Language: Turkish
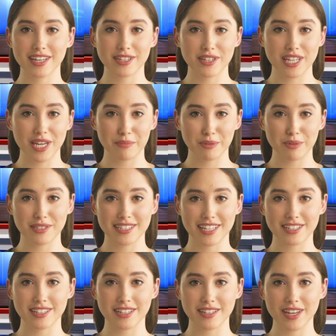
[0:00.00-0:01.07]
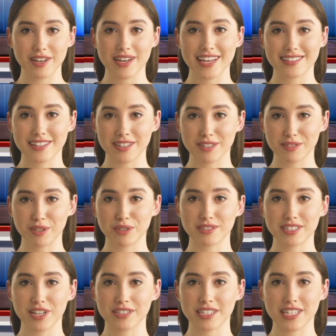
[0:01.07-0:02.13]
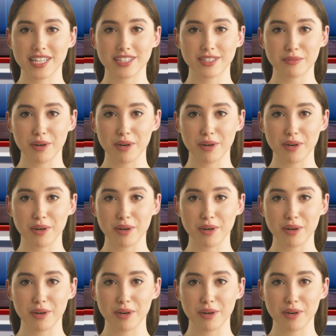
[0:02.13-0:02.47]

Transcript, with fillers: göre yapılması için Anayasanın 92.